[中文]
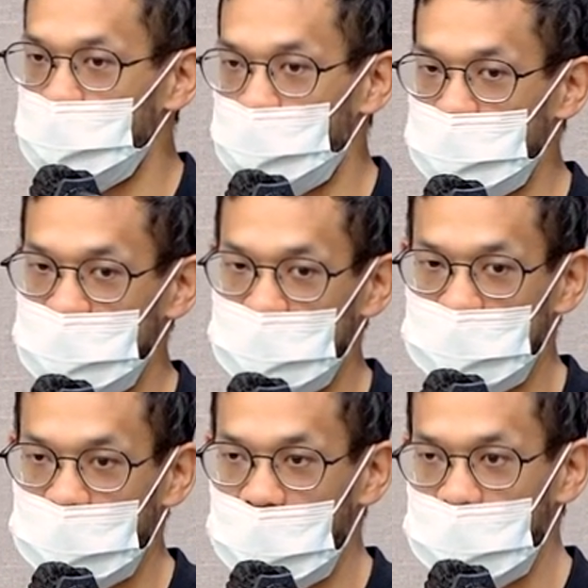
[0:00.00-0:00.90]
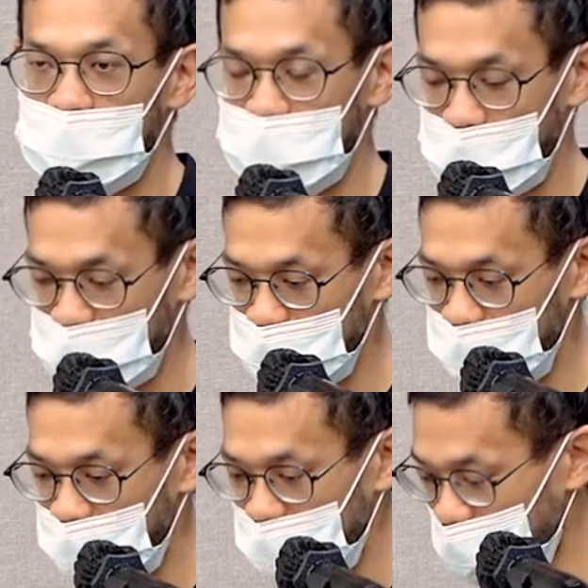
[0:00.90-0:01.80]
逻辑，让它可以在各个
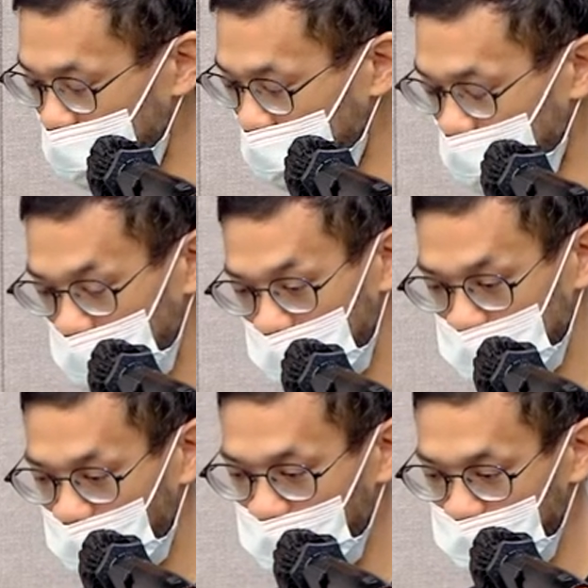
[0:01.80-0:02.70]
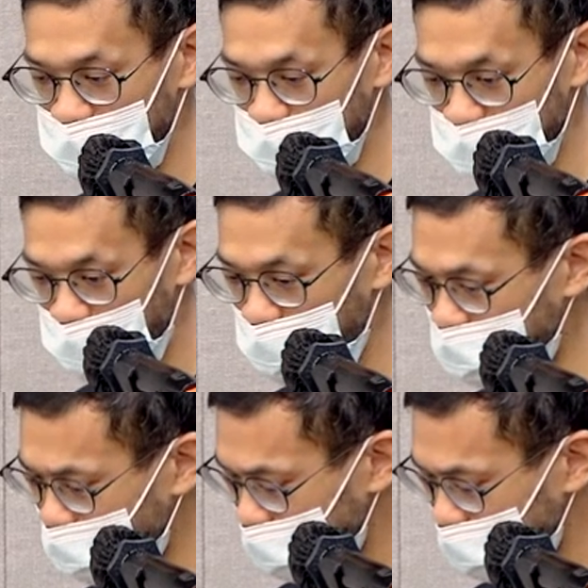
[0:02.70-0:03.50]
平台上呃重复使用